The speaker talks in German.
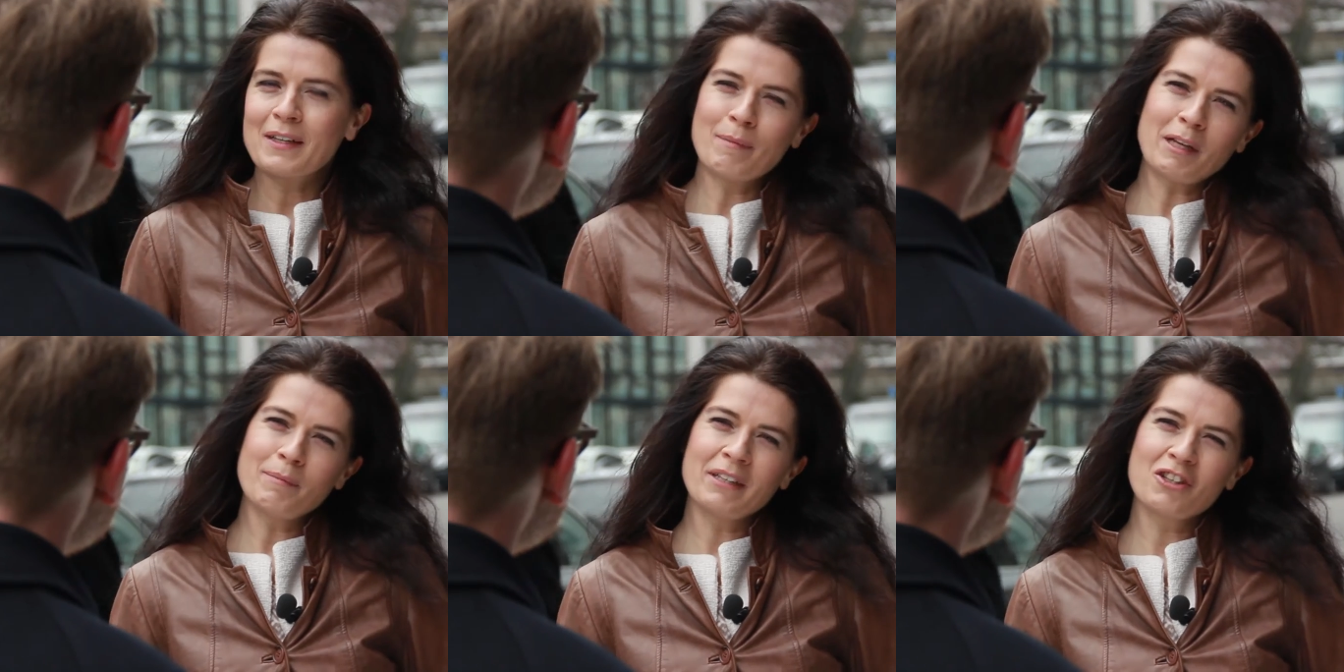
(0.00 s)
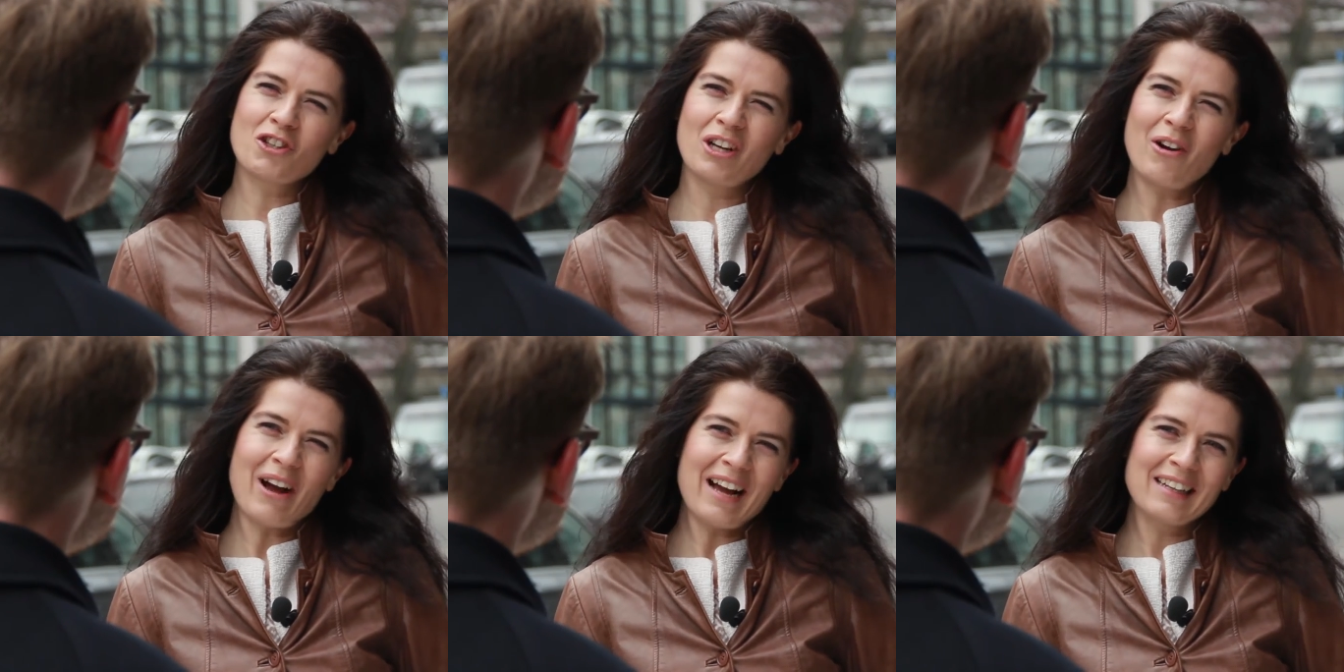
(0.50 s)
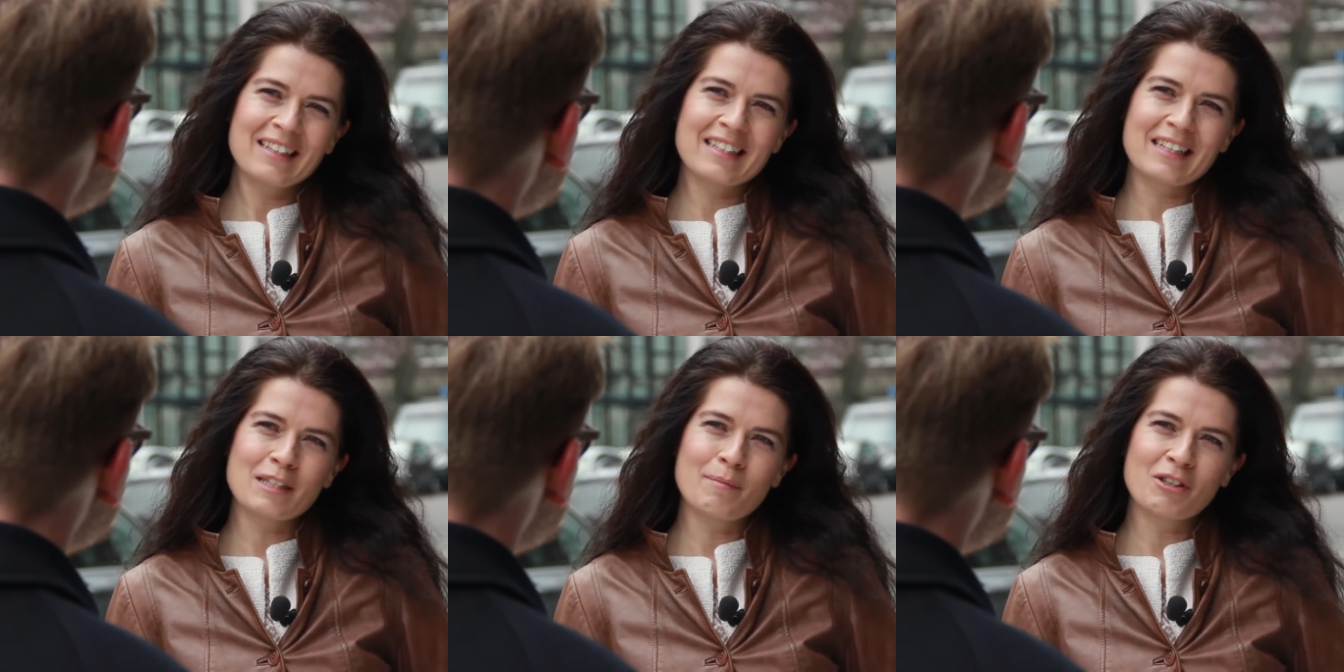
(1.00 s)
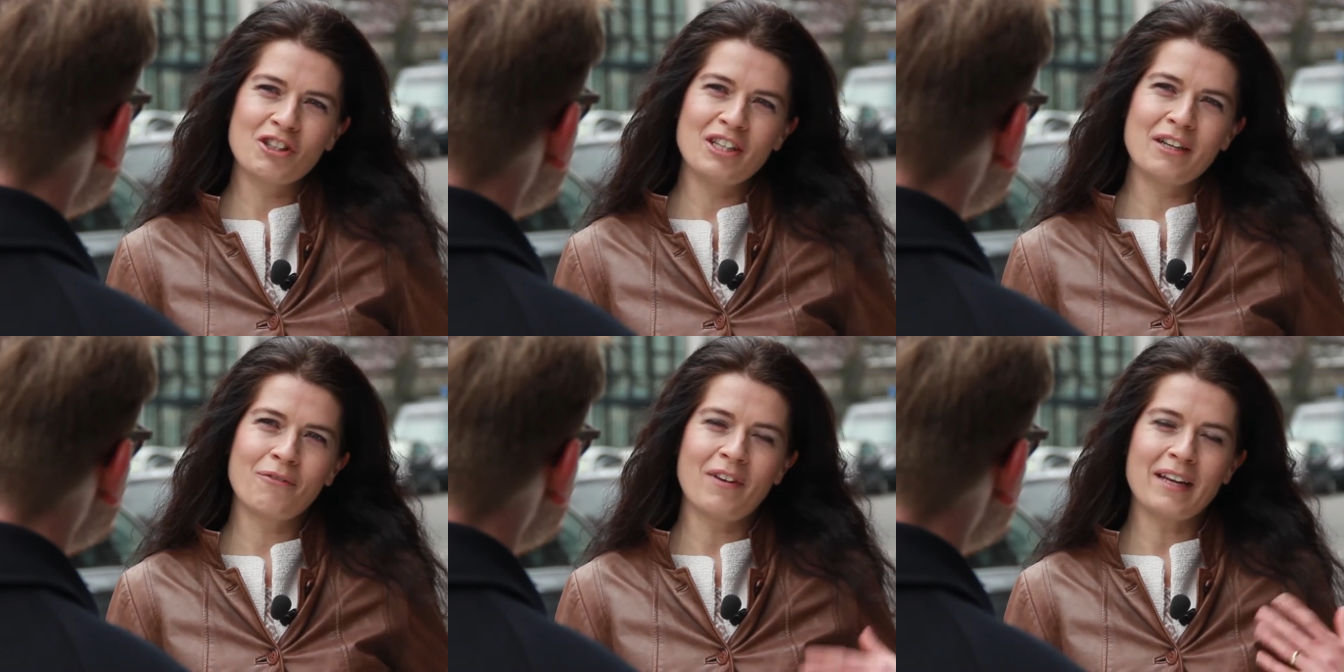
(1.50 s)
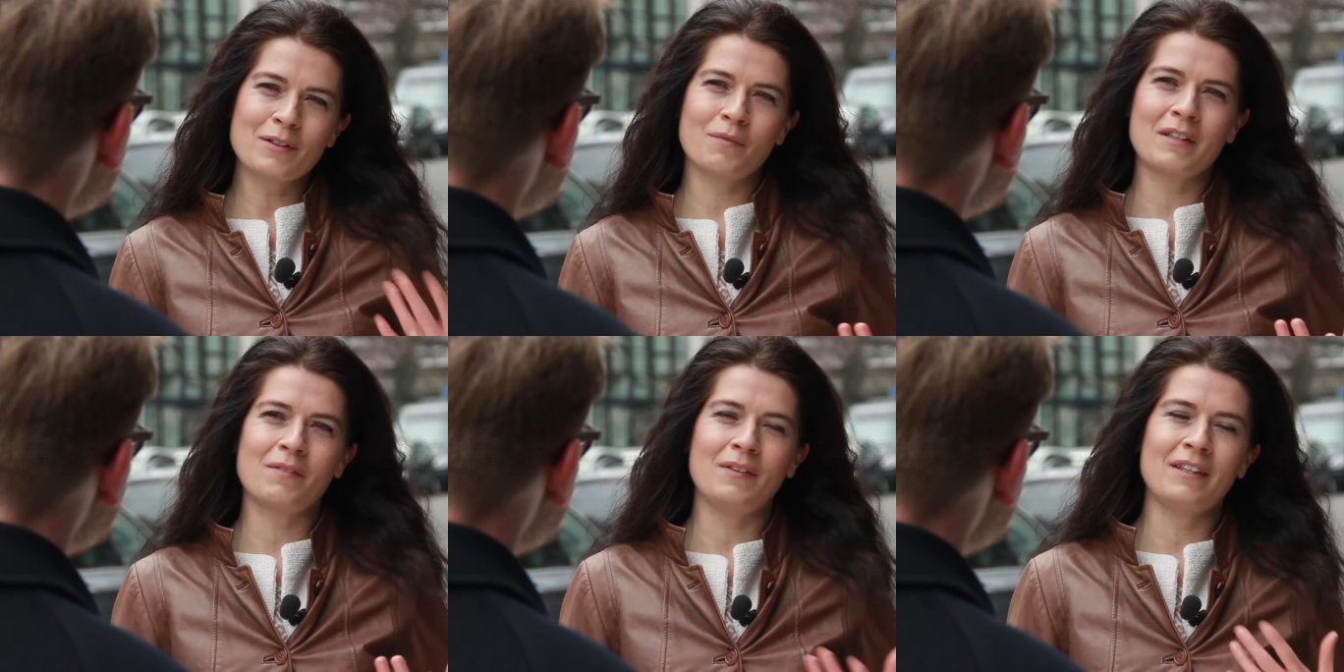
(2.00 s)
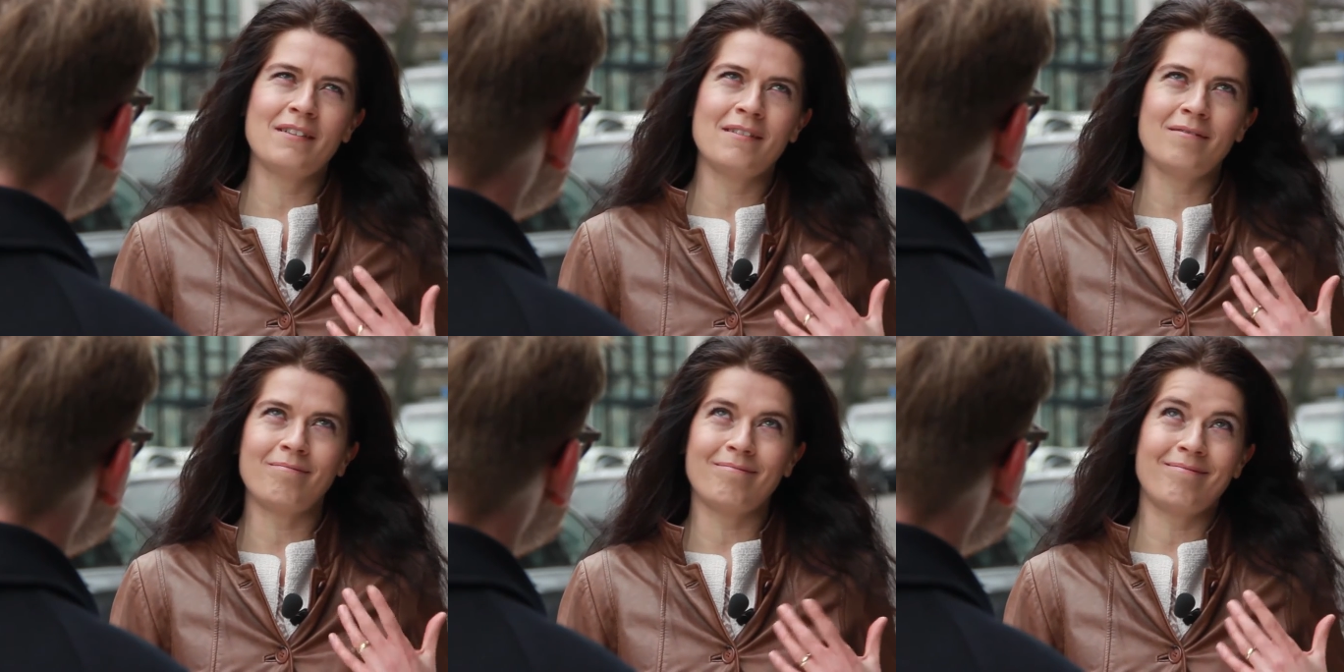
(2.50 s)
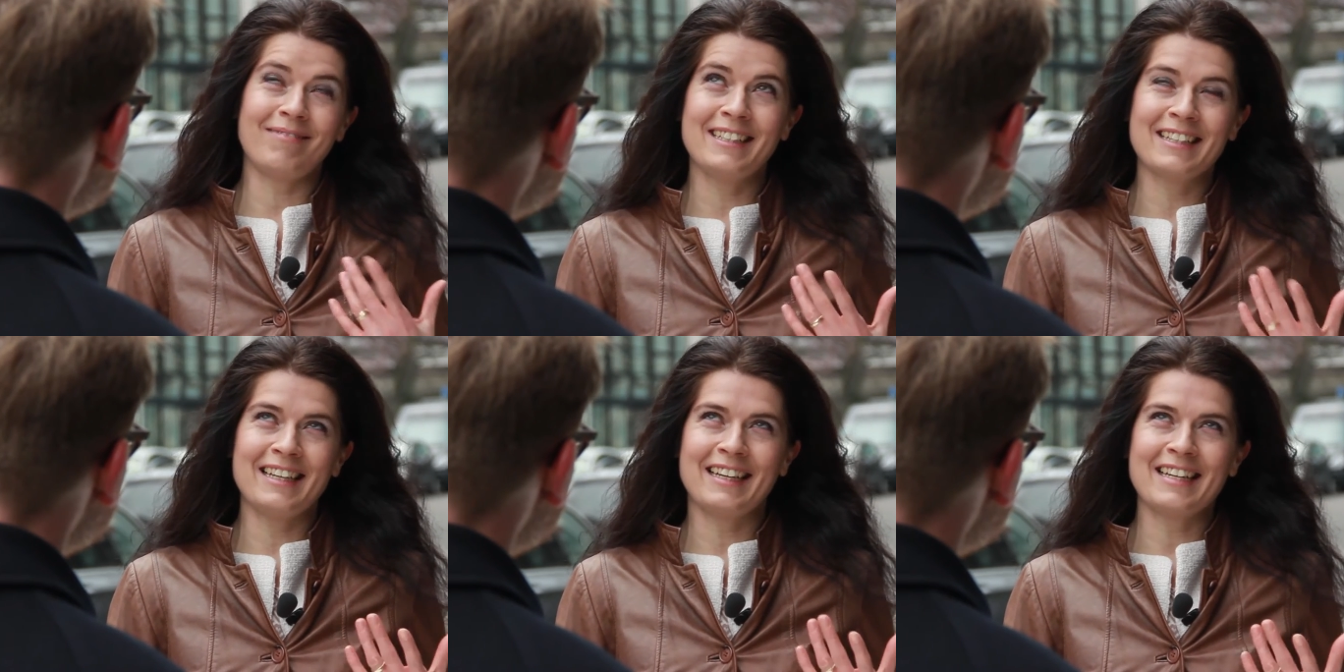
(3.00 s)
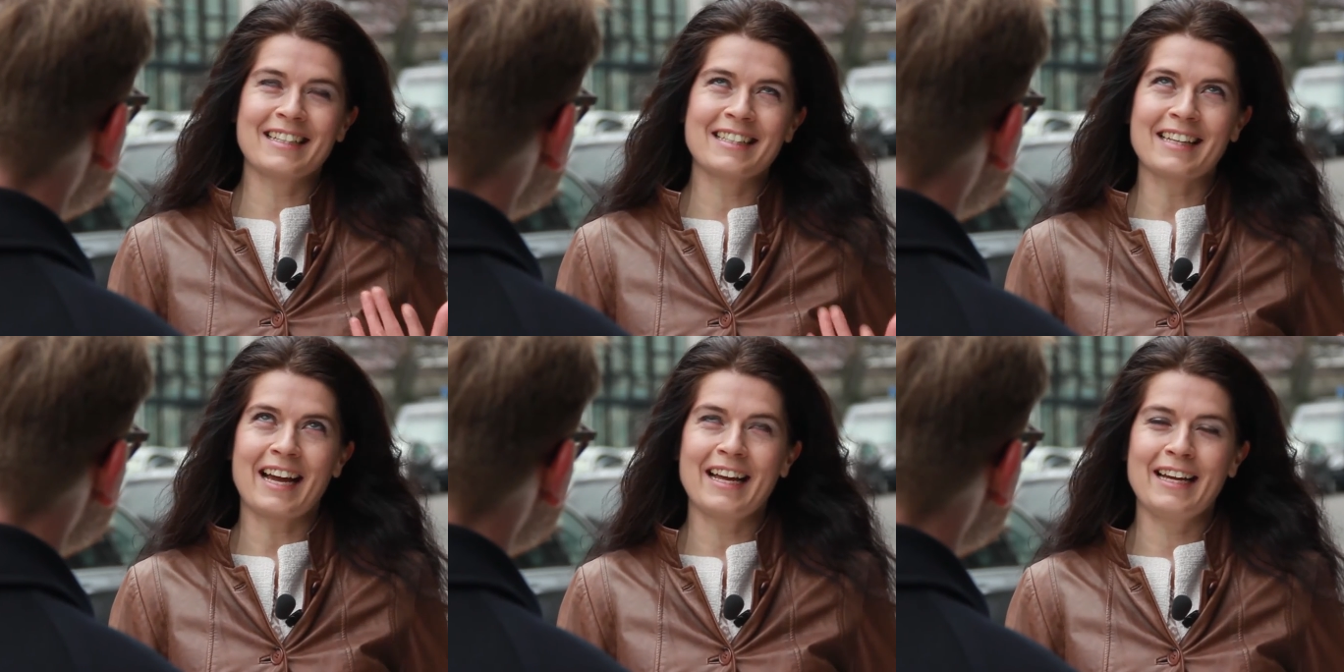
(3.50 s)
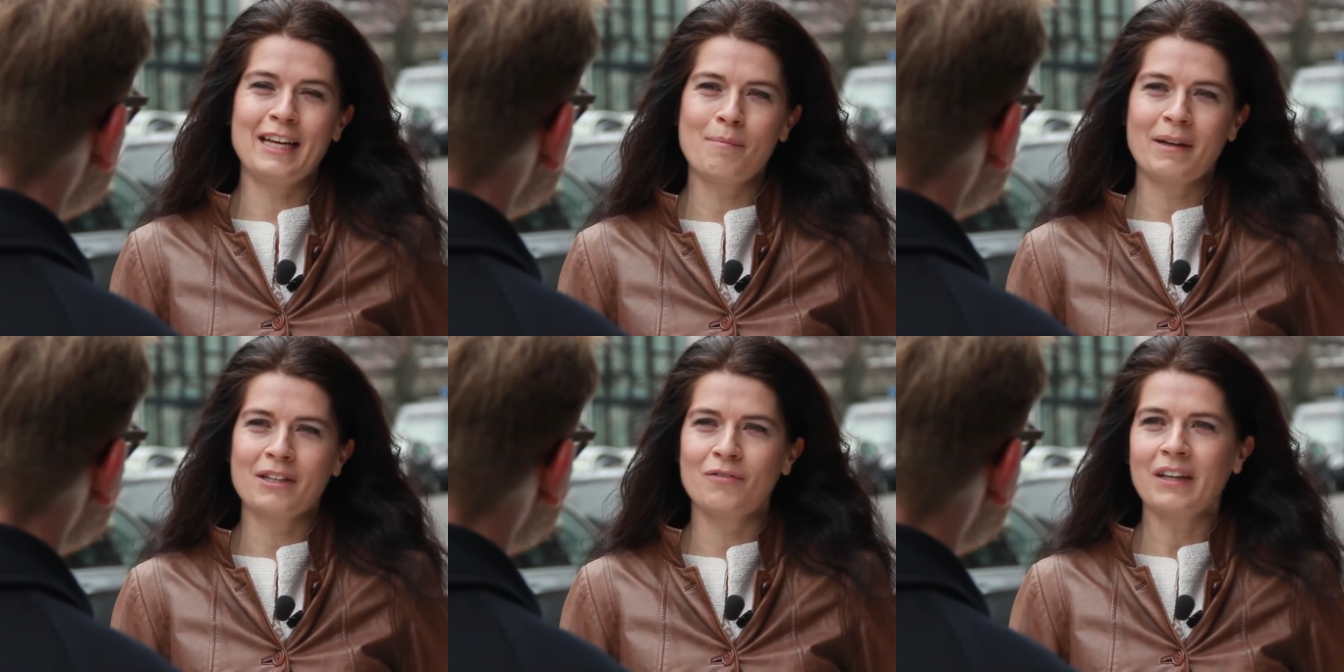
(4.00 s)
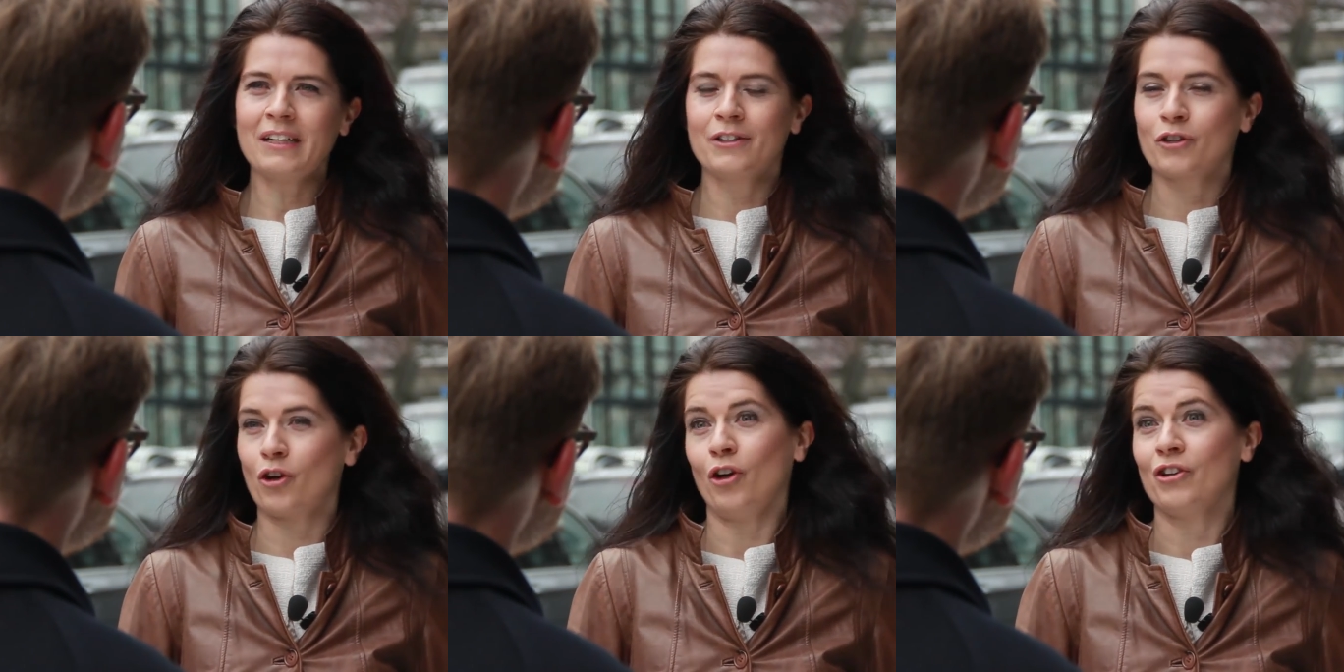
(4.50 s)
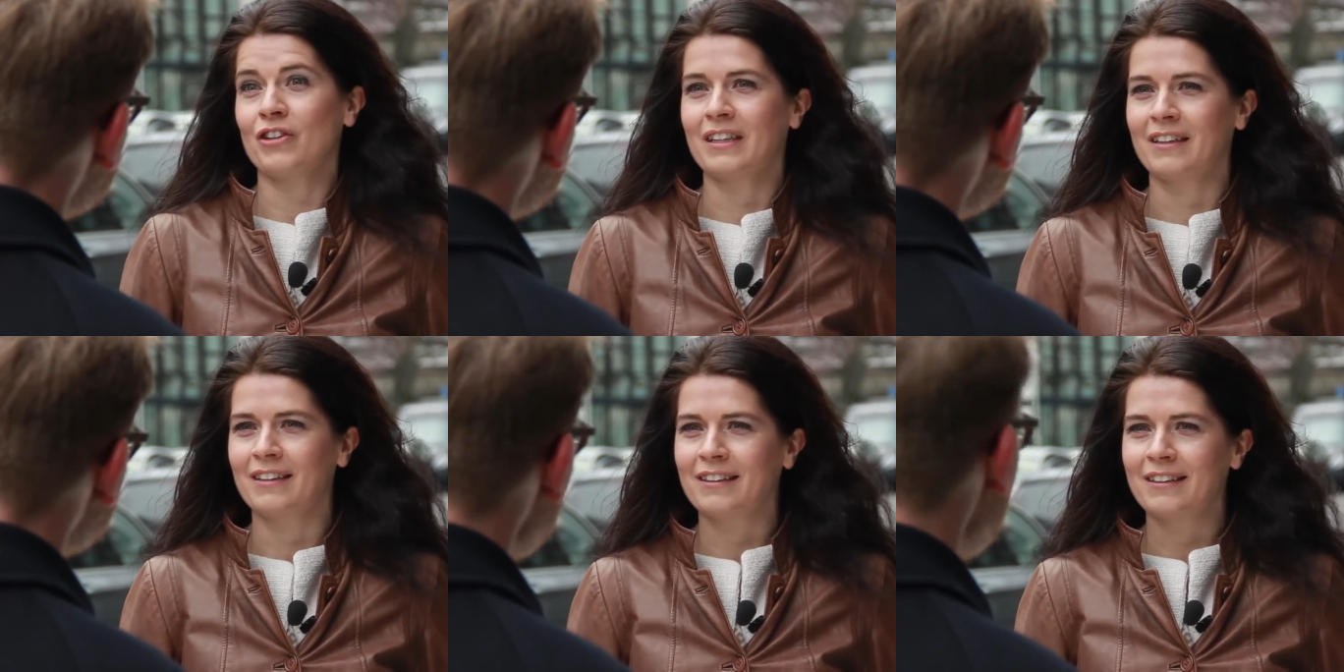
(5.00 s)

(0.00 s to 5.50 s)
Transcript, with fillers: das macht mir dann schon auch Angst, dass Maschinen vielleicht sowas wie ein intelligentes Eigenleben entwickeln könnten.